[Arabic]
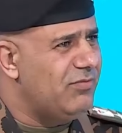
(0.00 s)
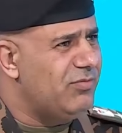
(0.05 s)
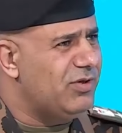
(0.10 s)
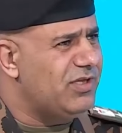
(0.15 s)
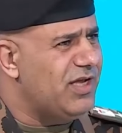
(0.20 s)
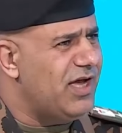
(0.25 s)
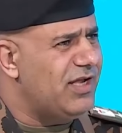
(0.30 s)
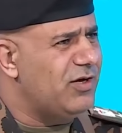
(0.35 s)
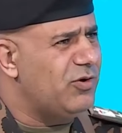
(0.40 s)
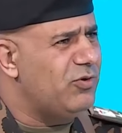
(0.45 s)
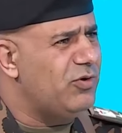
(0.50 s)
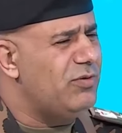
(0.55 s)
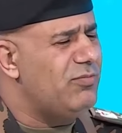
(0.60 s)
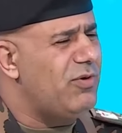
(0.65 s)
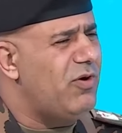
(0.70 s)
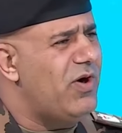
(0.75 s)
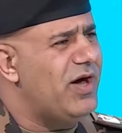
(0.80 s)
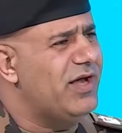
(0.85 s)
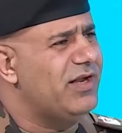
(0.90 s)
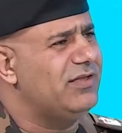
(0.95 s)
بالتالي كل
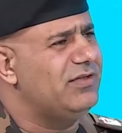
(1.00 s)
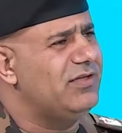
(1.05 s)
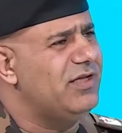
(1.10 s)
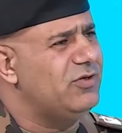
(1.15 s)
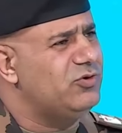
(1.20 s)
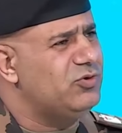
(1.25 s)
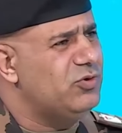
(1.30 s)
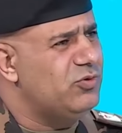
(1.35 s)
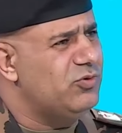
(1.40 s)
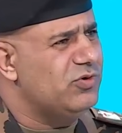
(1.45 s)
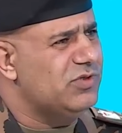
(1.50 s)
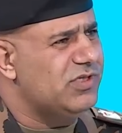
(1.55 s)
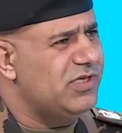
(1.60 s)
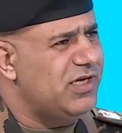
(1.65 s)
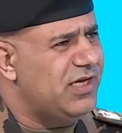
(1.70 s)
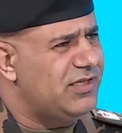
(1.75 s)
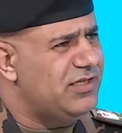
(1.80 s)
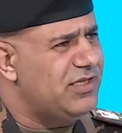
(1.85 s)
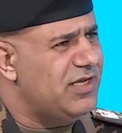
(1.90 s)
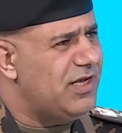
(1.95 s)
مواردنا
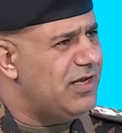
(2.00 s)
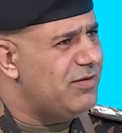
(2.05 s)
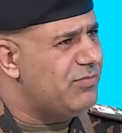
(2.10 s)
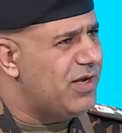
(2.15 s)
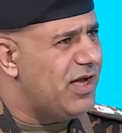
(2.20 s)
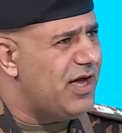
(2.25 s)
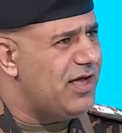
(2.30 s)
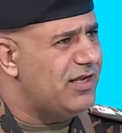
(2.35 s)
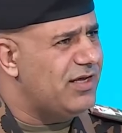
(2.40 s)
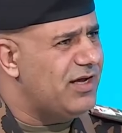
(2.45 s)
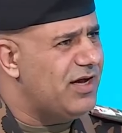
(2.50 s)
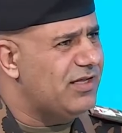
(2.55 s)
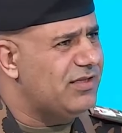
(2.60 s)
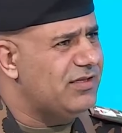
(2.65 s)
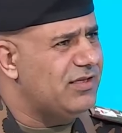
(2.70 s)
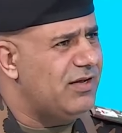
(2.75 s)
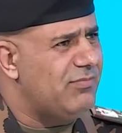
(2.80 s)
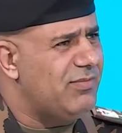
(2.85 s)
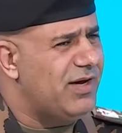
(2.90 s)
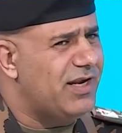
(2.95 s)
جهوزيتنا
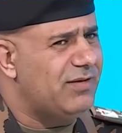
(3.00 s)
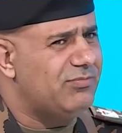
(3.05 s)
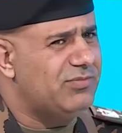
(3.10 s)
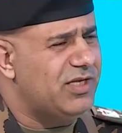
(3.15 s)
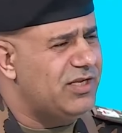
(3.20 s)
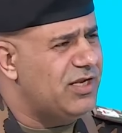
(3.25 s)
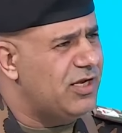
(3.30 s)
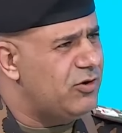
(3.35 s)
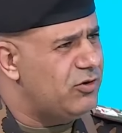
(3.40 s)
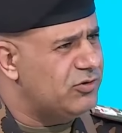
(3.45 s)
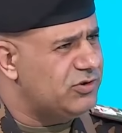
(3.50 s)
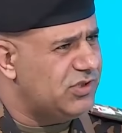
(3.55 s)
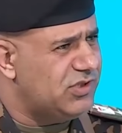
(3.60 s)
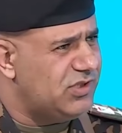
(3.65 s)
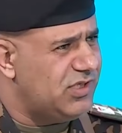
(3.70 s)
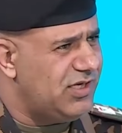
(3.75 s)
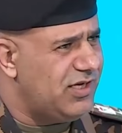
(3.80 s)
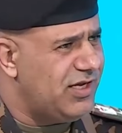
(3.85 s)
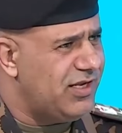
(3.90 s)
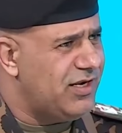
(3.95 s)
إمكانياتنا ما نمتلك
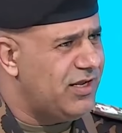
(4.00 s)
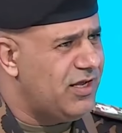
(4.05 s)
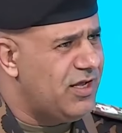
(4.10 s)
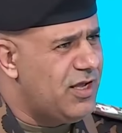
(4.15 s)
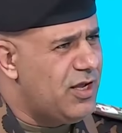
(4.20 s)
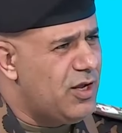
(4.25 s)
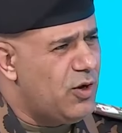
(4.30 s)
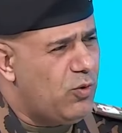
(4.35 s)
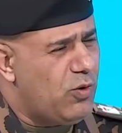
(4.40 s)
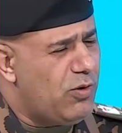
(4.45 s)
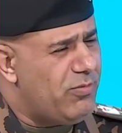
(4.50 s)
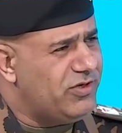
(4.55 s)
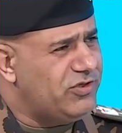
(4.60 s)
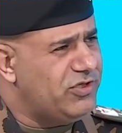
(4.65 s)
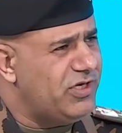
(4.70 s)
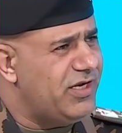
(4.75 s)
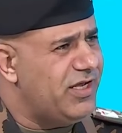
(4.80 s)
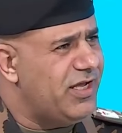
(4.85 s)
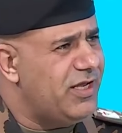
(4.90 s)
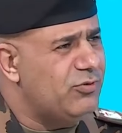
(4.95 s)
لوجستيا
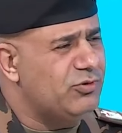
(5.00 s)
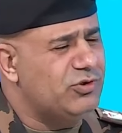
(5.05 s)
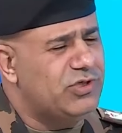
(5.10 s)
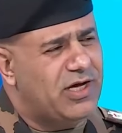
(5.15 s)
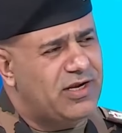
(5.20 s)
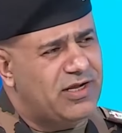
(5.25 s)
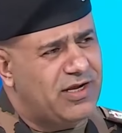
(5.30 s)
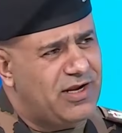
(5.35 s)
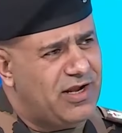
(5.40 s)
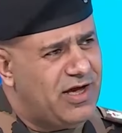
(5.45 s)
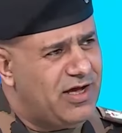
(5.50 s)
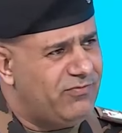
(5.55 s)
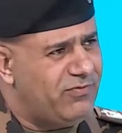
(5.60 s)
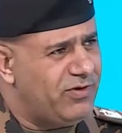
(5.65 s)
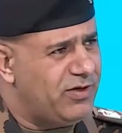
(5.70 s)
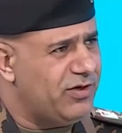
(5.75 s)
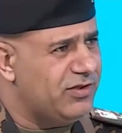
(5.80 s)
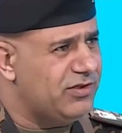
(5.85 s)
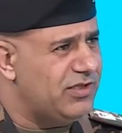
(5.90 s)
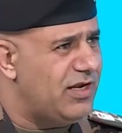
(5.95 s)
وبشريا يشارك الآن
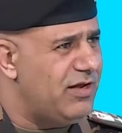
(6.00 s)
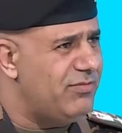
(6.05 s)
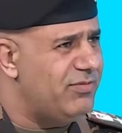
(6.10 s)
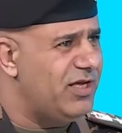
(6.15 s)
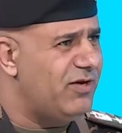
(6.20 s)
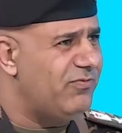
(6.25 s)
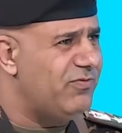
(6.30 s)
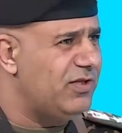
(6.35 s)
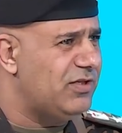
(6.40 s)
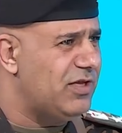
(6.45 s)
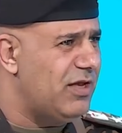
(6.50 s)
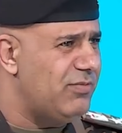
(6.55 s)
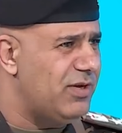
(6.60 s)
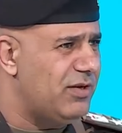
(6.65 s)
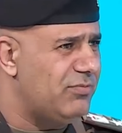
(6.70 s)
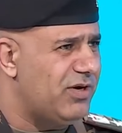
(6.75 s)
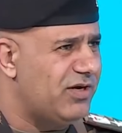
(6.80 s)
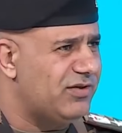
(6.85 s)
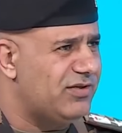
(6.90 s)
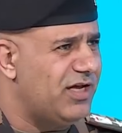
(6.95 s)
في الخطة الأمنية في
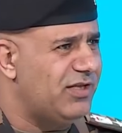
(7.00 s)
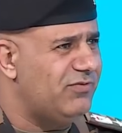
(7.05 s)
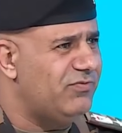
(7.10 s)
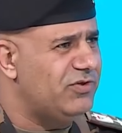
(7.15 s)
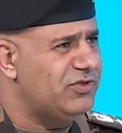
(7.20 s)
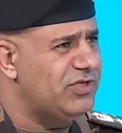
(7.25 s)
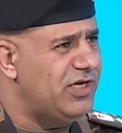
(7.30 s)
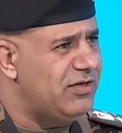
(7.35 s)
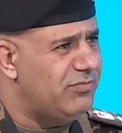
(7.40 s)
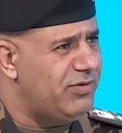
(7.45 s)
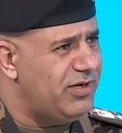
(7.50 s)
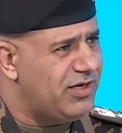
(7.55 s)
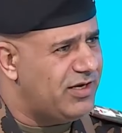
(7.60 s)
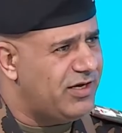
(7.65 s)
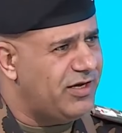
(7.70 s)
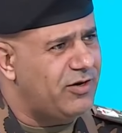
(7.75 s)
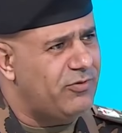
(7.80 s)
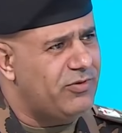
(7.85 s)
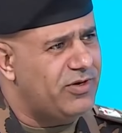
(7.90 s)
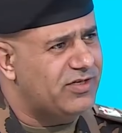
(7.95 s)
تأمين بغداد في جانبي
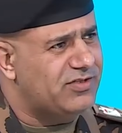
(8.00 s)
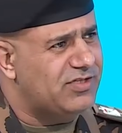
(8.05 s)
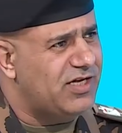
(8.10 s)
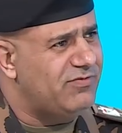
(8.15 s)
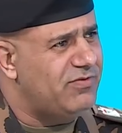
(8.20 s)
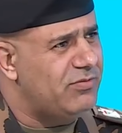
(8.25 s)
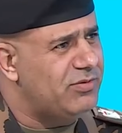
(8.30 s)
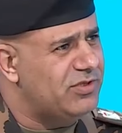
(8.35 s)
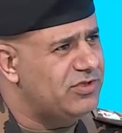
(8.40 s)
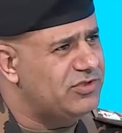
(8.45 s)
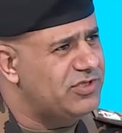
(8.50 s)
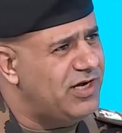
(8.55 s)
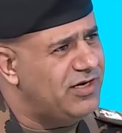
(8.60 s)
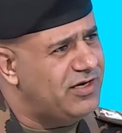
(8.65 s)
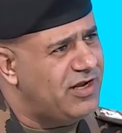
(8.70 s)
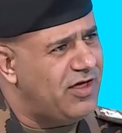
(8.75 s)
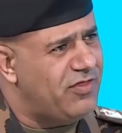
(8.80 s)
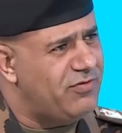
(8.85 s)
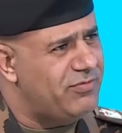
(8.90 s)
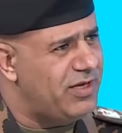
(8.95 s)
الكرخ ورصافة باتجاه
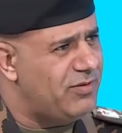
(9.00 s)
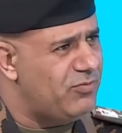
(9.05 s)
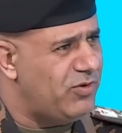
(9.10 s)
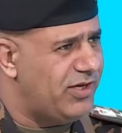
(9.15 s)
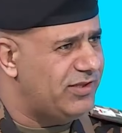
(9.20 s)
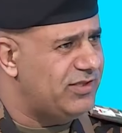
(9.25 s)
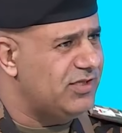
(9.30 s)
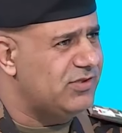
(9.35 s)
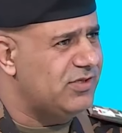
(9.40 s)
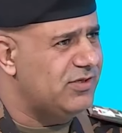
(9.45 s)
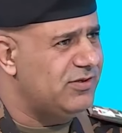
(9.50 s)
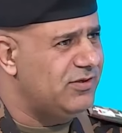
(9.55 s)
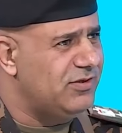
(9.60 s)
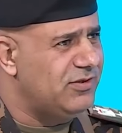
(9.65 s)
الكاظمية المقدسة